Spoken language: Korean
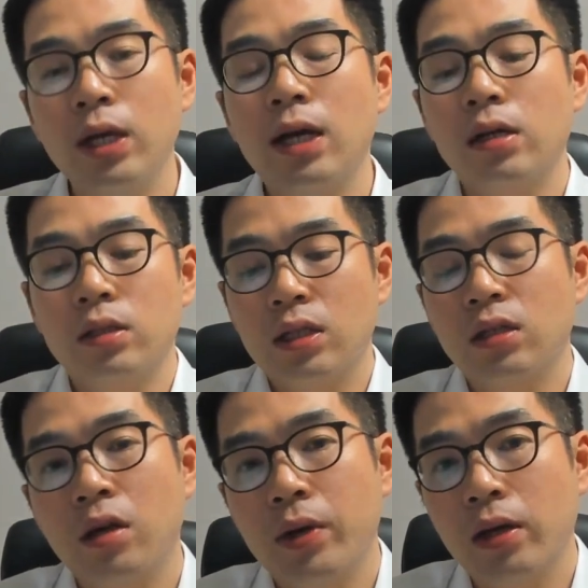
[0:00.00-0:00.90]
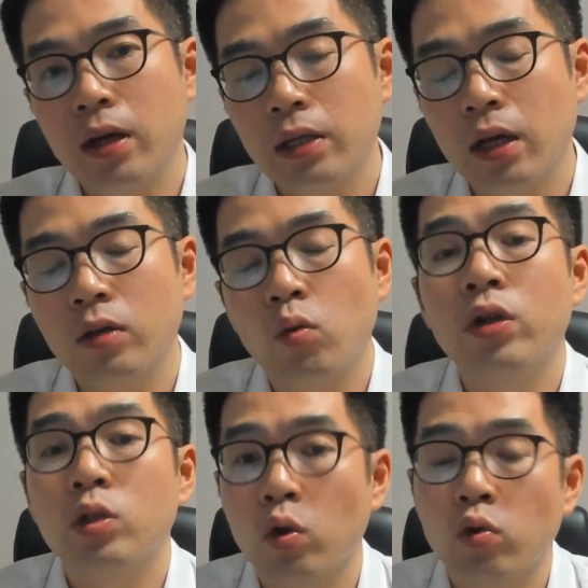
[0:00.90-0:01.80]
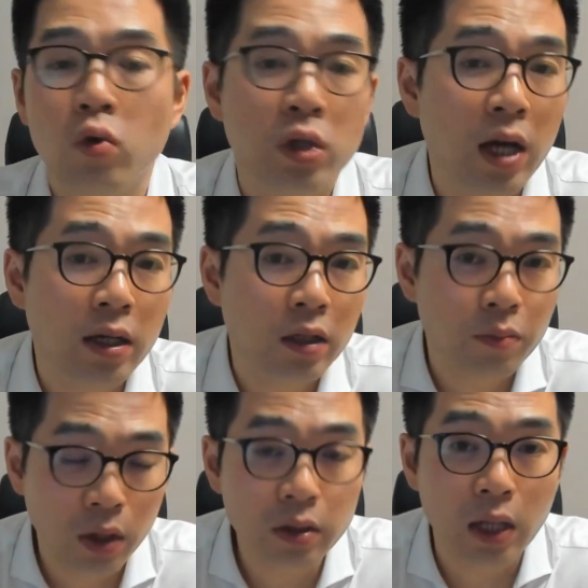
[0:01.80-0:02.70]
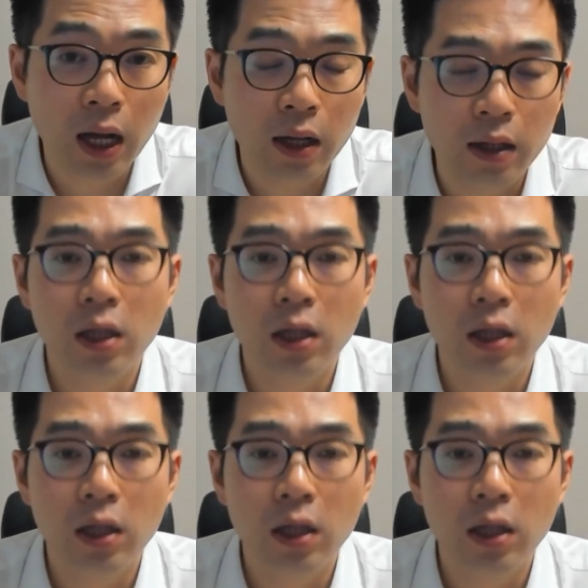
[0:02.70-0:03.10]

항상 상대방에게 논리적으로 이야기하는 편이다.